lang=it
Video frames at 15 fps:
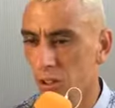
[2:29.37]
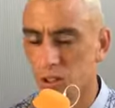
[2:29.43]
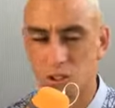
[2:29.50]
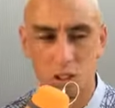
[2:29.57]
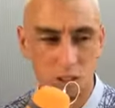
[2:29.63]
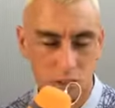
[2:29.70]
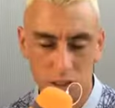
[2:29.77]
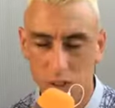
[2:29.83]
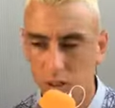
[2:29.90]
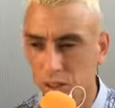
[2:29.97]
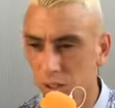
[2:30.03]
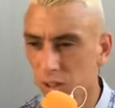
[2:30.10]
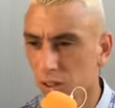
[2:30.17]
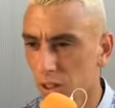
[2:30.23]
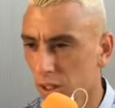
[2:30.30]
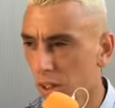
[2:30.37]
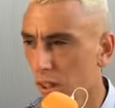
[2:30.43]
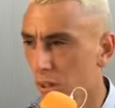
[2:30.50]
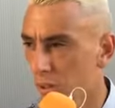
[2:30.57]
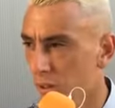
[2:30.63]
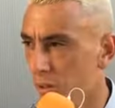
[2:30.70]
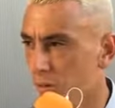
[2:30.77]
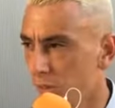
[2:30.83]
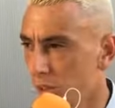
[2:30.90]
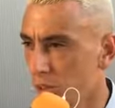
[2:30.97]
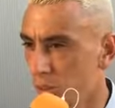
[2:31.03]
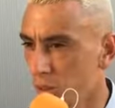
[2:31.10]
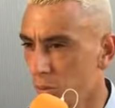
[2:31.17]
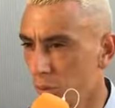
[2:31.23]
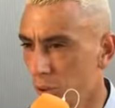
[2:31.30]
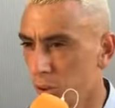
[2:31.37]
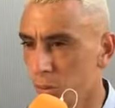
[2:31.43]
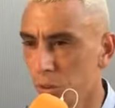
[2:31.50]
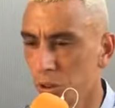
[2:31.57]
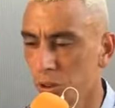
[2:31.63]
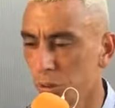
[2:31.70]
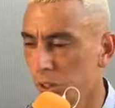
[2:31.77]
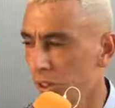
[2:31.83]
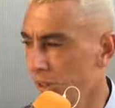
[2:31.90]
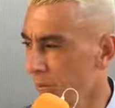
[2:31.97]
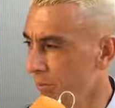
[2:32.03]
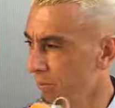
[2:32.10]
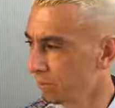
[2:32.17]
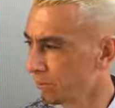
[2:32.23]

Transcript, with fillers: oggi si è visto che abbiamo fatto molto molto bene.